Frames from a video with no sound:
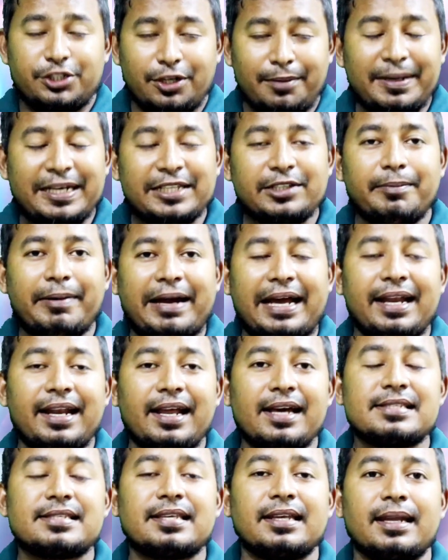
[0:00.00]
সম্মানিত
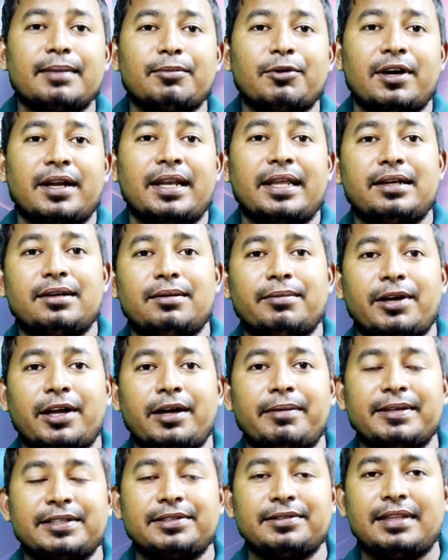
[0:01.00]
ভাইরা আসসালামু আলাইকুম
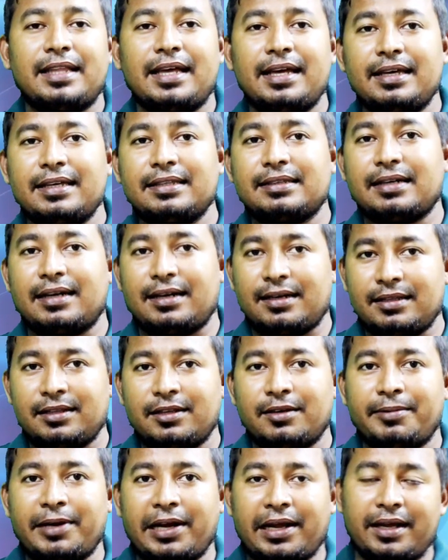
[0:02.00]
রহমতুল্লাহ
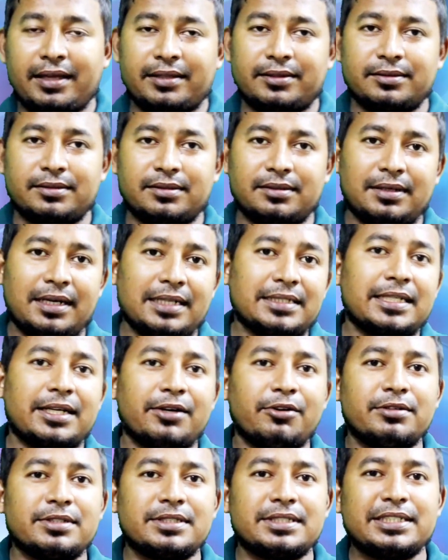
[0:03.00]
বারাকাতুহু আশা
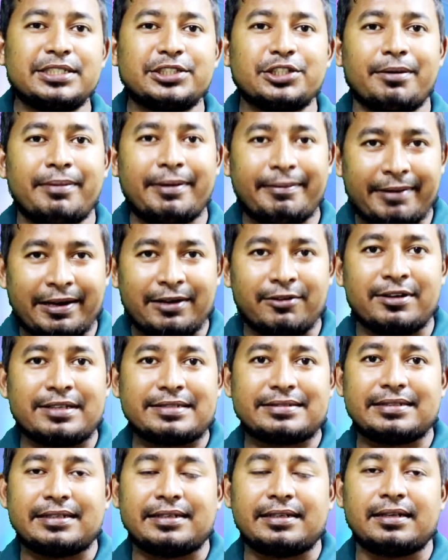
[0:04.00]
করছি সবাই ভালো
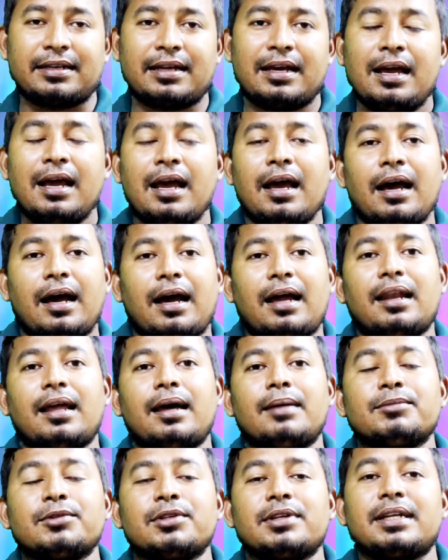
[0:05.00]
আছেন
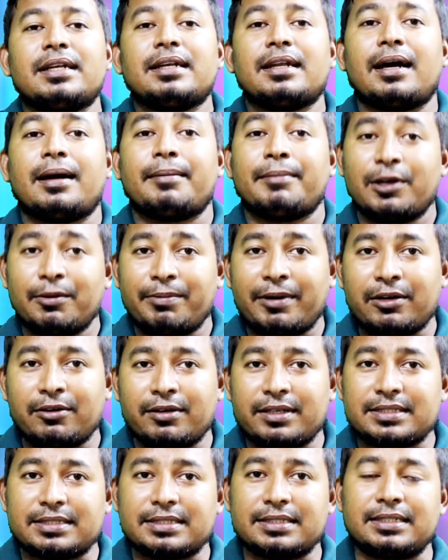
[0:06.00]
আলহামদুলিল্লাহ আমরাও
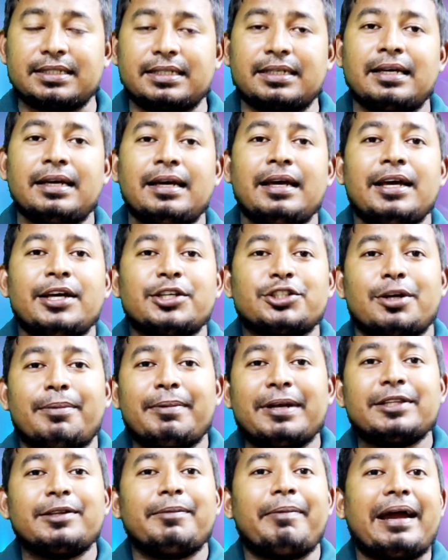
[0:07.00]
ভালো আছি
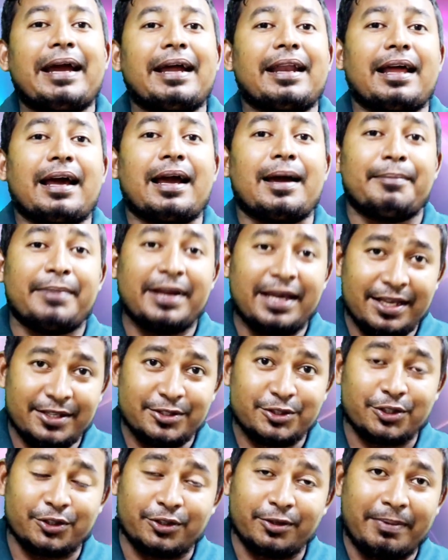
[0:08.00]
সম্মানিত ভাইরা আমরা
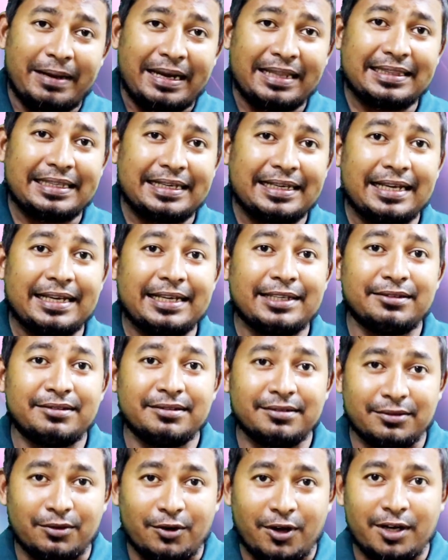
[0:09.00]
ছোটবেলা থেকে
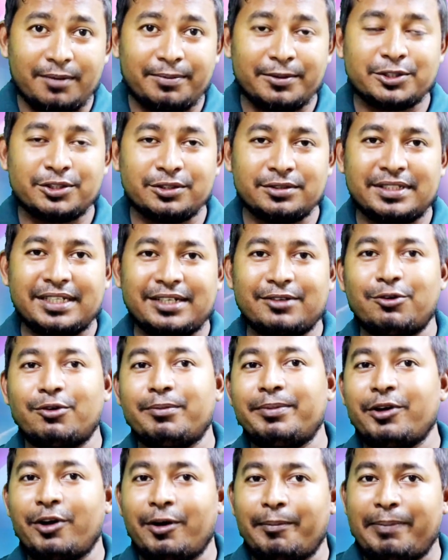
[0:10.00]
কিন্তু গল্প শুনতে
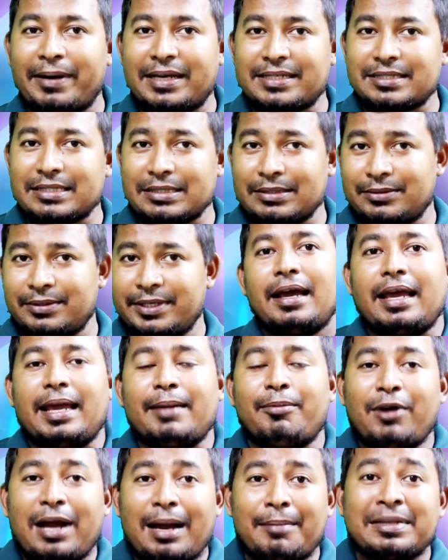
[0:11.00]
খুবই অভ্যস্ত
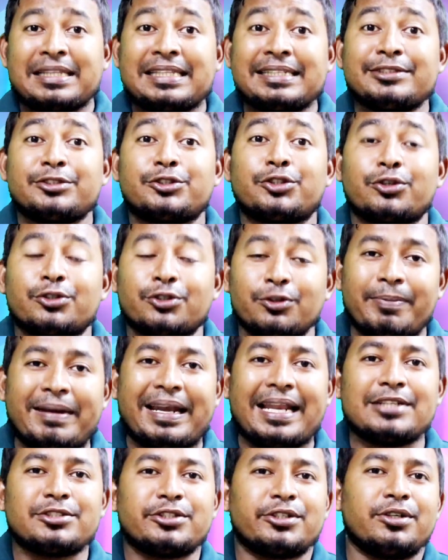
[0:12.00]
এবং আমাদের
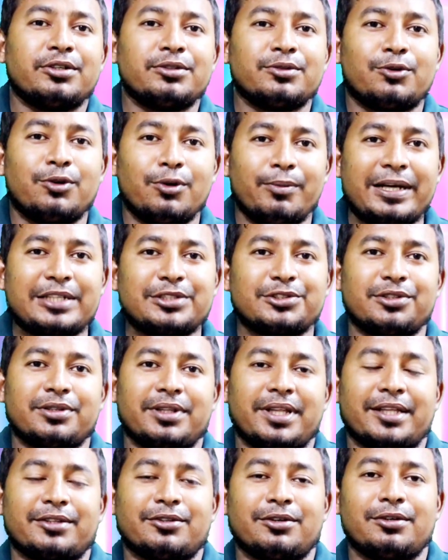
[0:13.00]
ছোটবেলায় যখন ঘুম আসতো
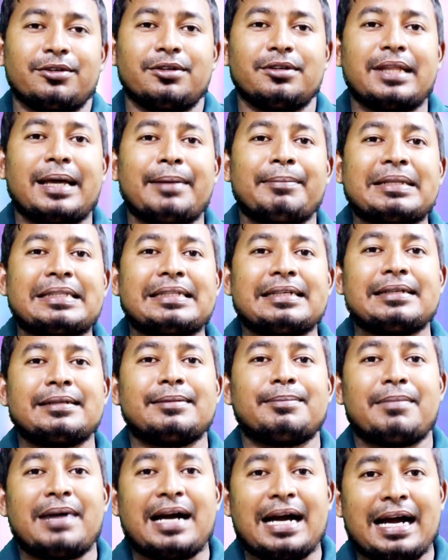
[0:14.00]
না তখন আমাদের
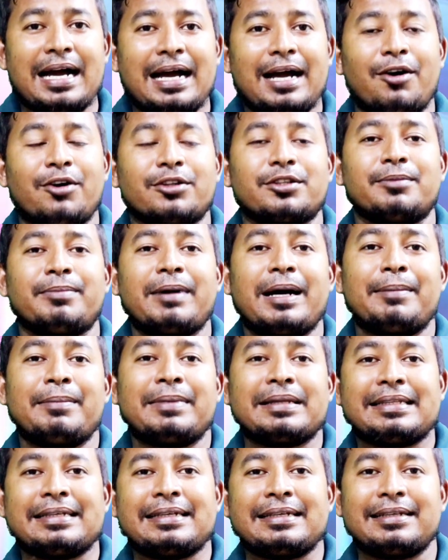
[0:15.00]
মা অথবা
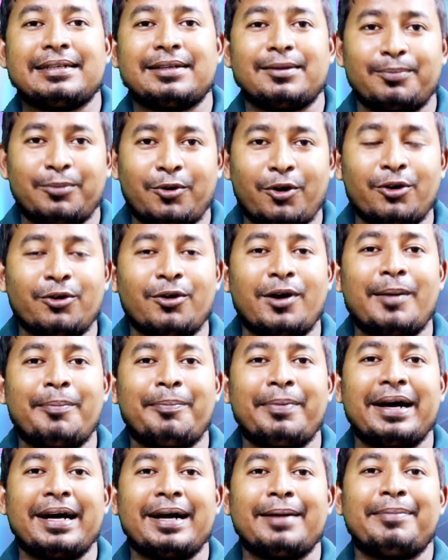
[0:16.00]
আমাদের বড়
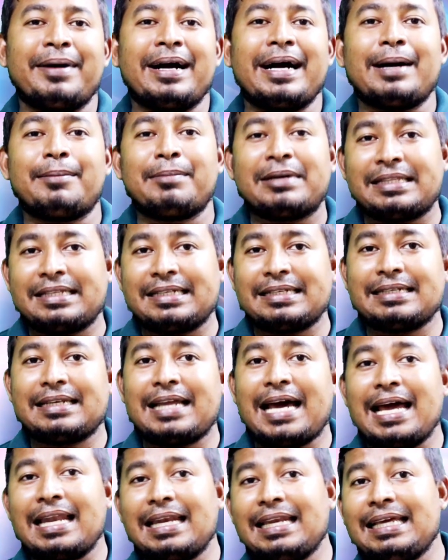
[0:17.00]
আপা বা আমাদের
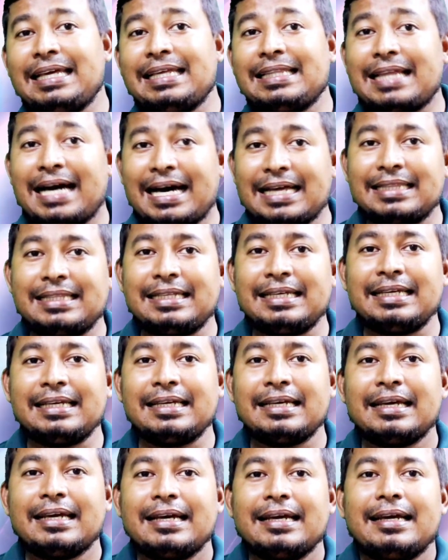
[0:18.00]
নানি দাদি
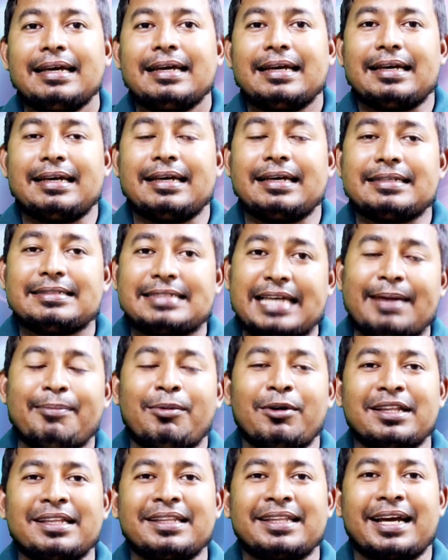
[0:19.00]
যাই
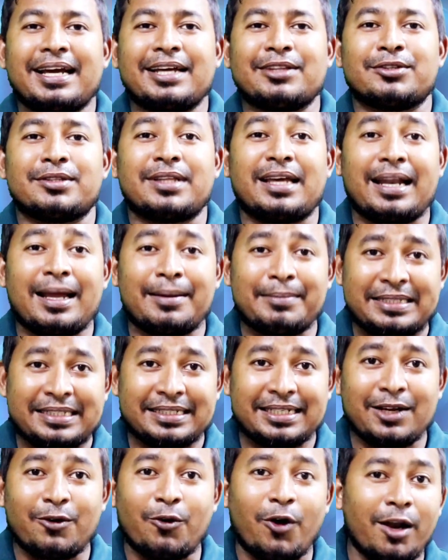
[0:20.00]
বলেন না কেন তারা
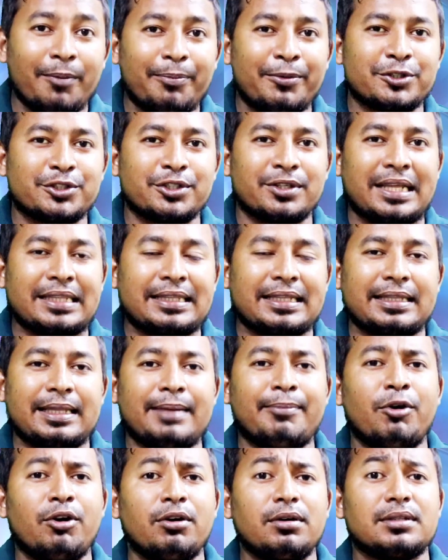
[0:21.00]
আমাদেরকে গল্প শোনাতেন
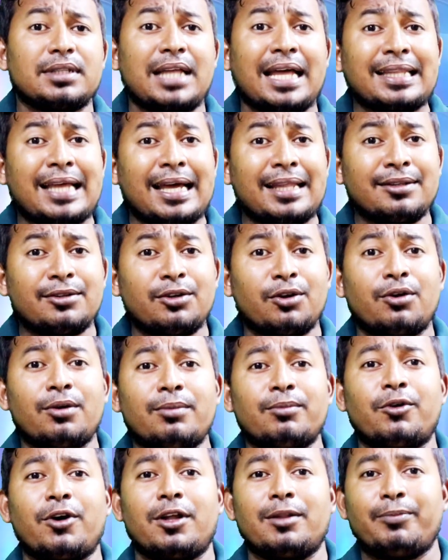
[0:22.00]
এবং নানান
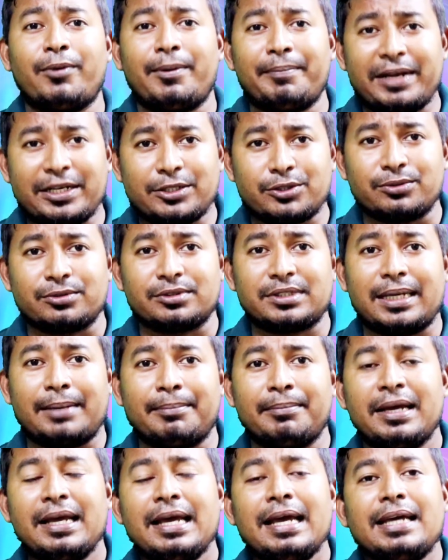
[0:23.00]
রকম গল্প আমরা
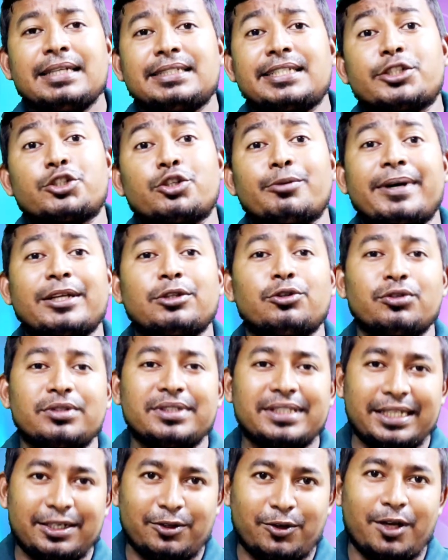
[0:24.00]
শুনতাম সেই সময়
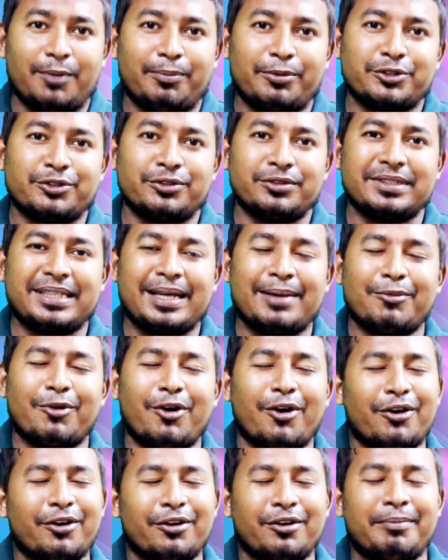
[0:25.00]
দত্তের গল্প শুনতাম
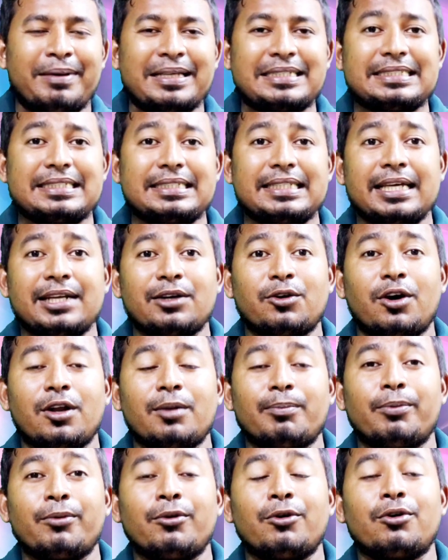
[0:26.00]
কখনো বা জিনের
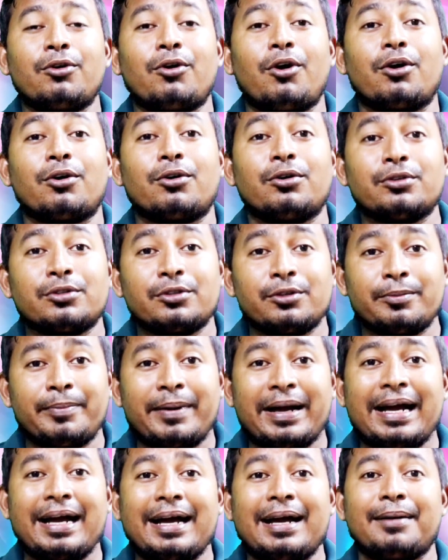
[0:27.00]
গল্প কখনো
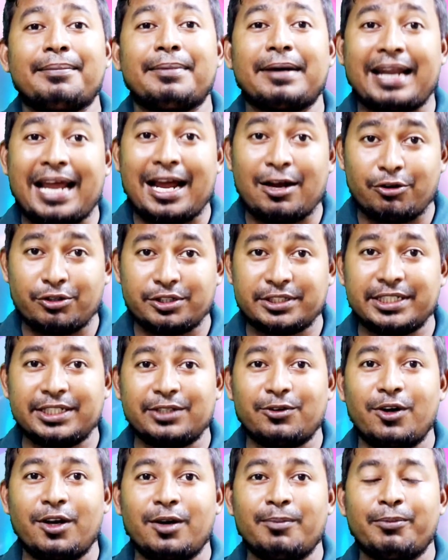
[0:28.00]
বা
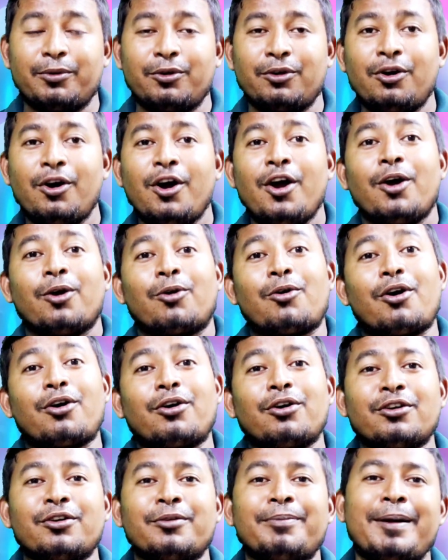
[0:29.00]
রাক্ষসের গল্প
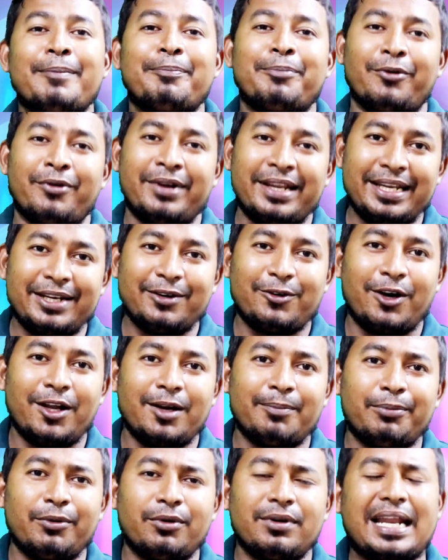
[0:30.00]
কখনো বা পরীর
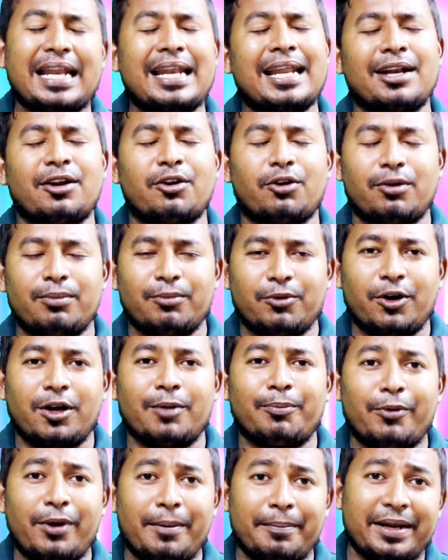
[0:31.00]
গল্প নানান রকম
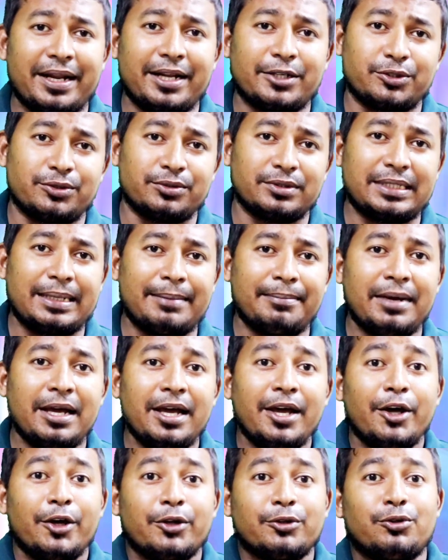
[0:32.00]
গল্প আমরা শুনতাম
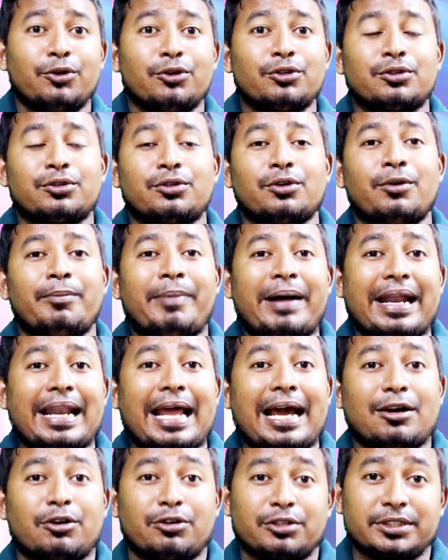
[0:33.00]
দত্ত বা
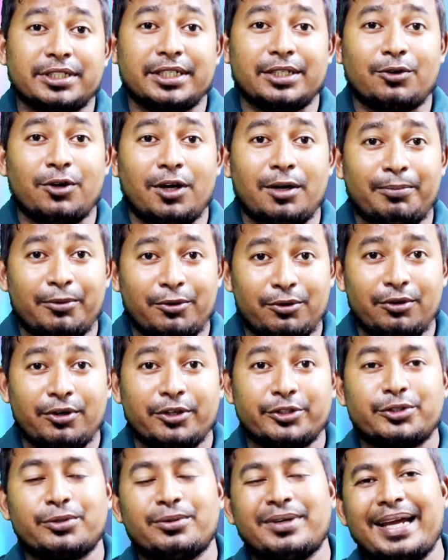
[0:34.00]
রাক্ষসের
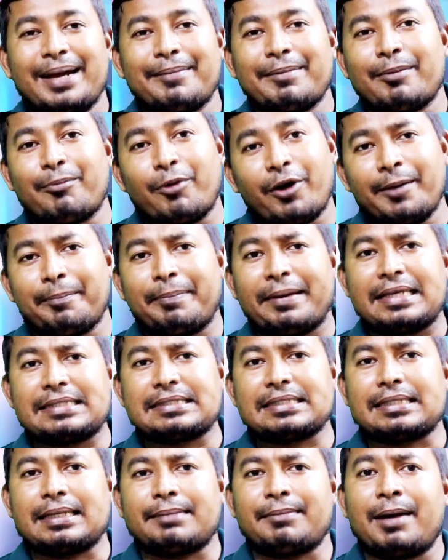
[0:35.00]
গল্পগুলো শুনে আমরা ভয় পেয়ে
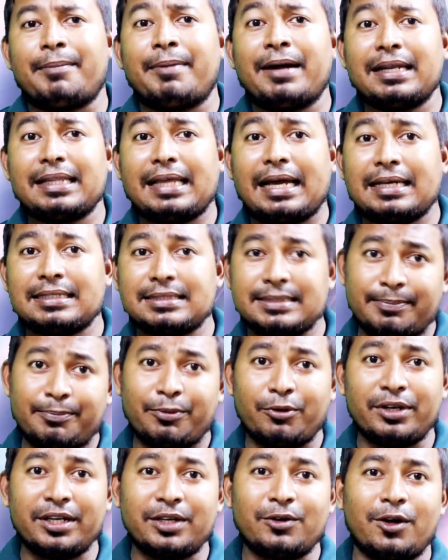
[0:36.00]
যেতাম আবার দেখা যাচ্ছে
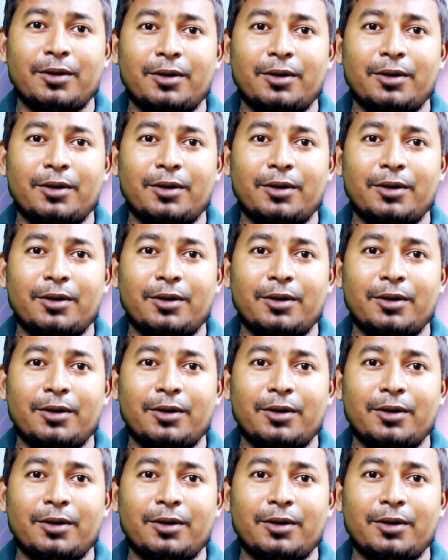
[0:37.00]
পরীর